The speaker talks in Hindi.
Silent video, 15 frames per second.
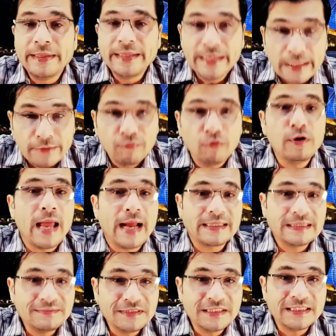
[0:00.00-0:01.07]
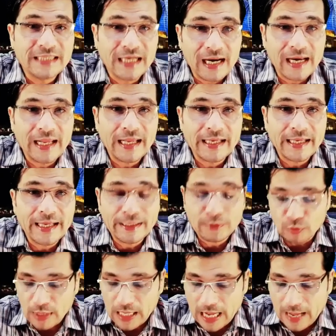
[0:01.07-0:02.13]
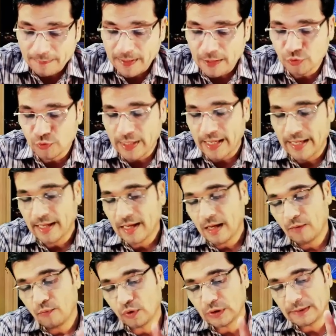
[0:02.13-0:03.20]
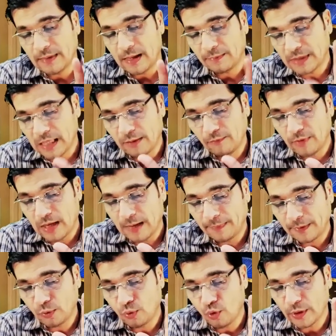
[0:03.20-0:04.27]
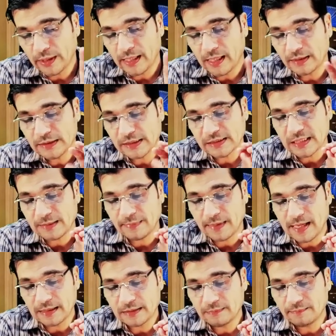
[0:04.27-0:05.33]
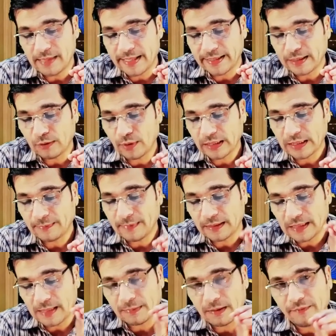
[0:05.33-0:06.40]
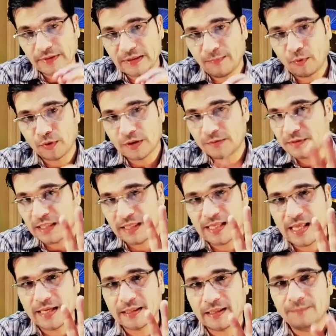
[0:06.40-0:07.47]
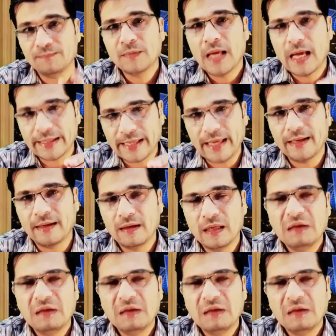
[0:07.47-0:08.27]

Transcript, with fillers: नीडफुल एक्टिविटी कर लेंगे तो आपका जो है वो तमाम काम वहाँ पर हो गया जिसके बाद मेडिकल होने के बाद आपका वीज़ा प्रोसेस में चला जाएगा अगेन